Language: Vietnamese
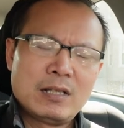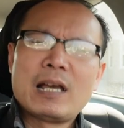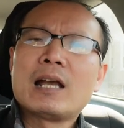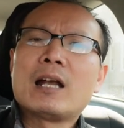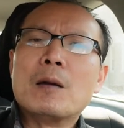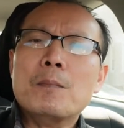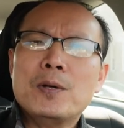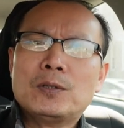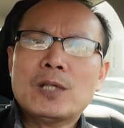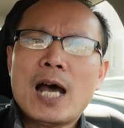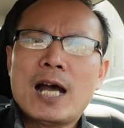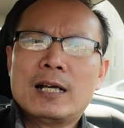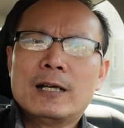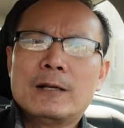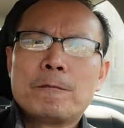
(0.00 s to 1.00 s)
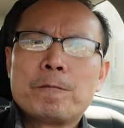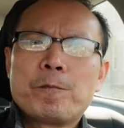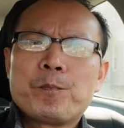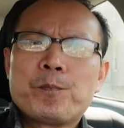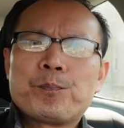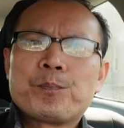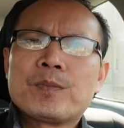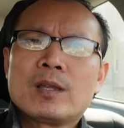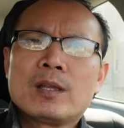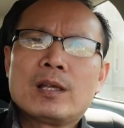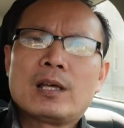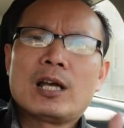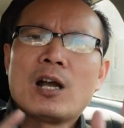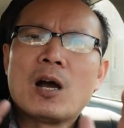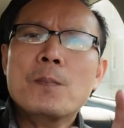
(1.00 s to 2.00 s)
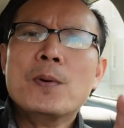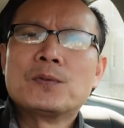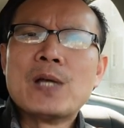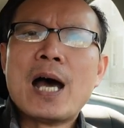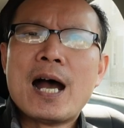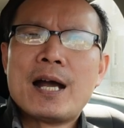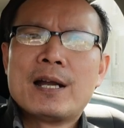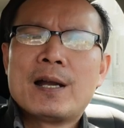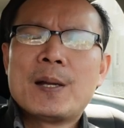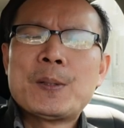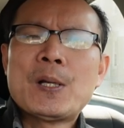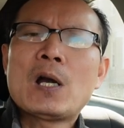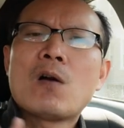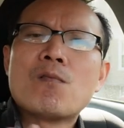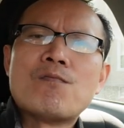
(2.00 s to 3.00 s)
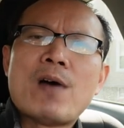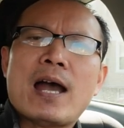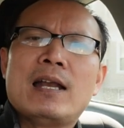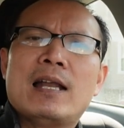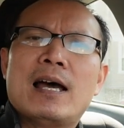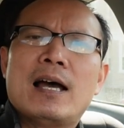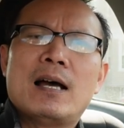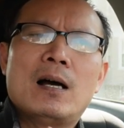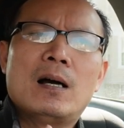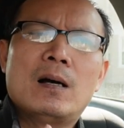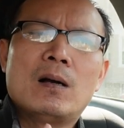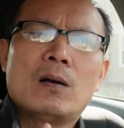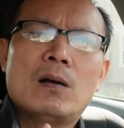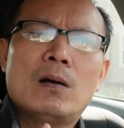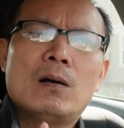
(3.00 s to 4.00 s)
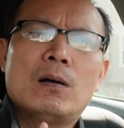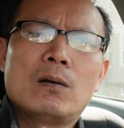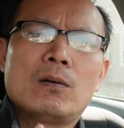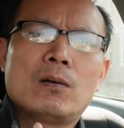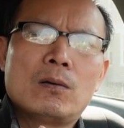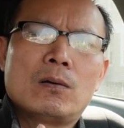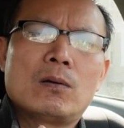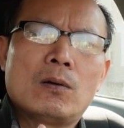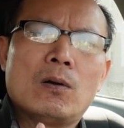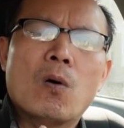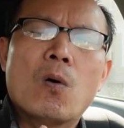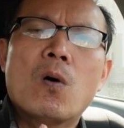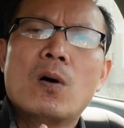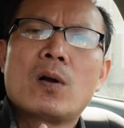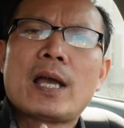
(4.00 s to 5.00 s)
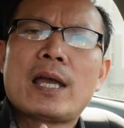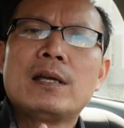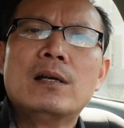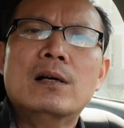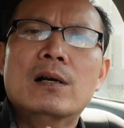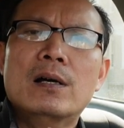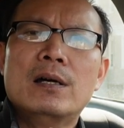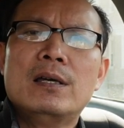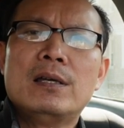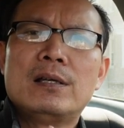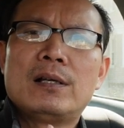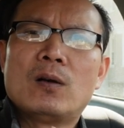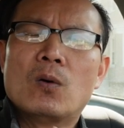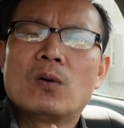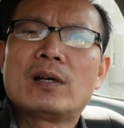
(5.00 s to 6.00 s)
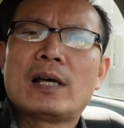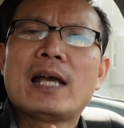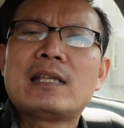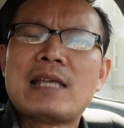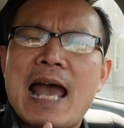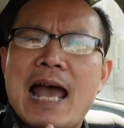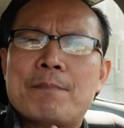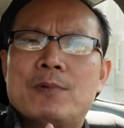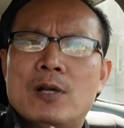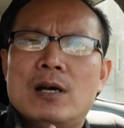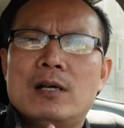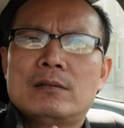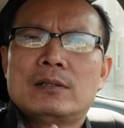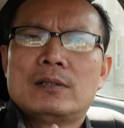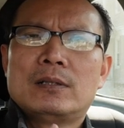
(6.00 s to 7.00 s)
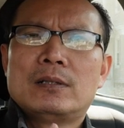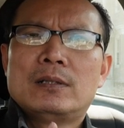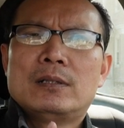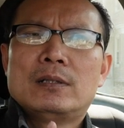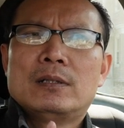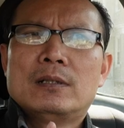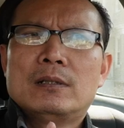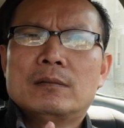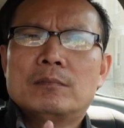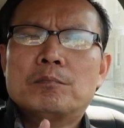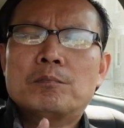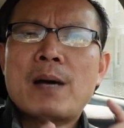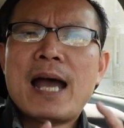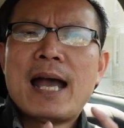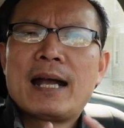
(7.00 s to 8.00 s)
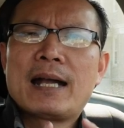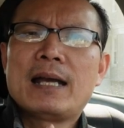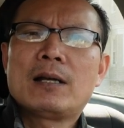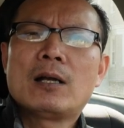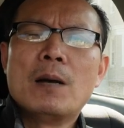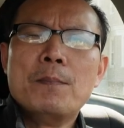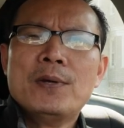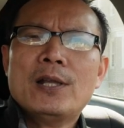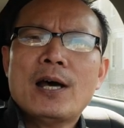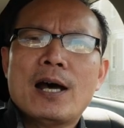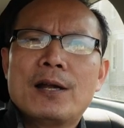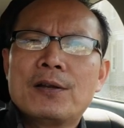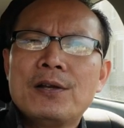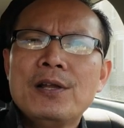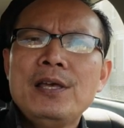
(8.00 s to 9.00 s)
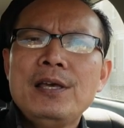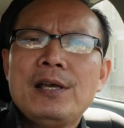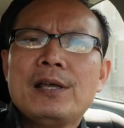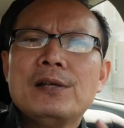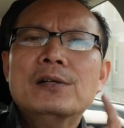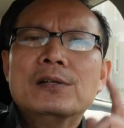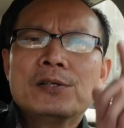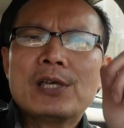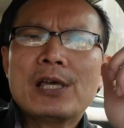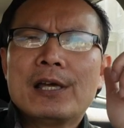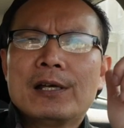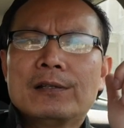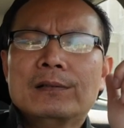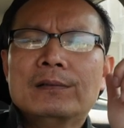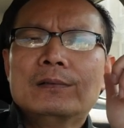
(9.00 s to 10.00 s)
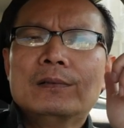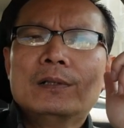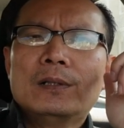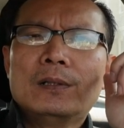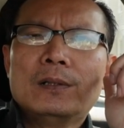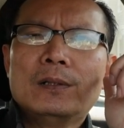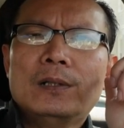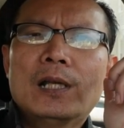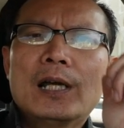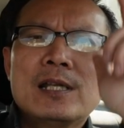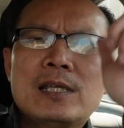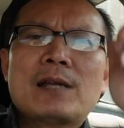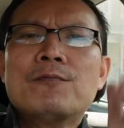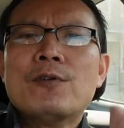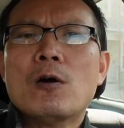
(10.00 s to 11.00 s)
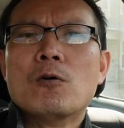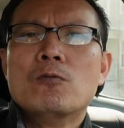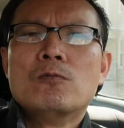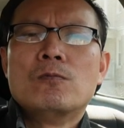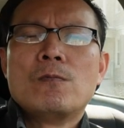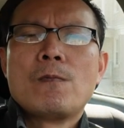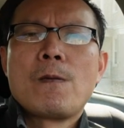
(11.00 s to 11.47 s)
cái computer đó cái computer đó nó không phải là của cái người của cái chạm đó mà cái computer nó đi cái đường truyền lên chính phủ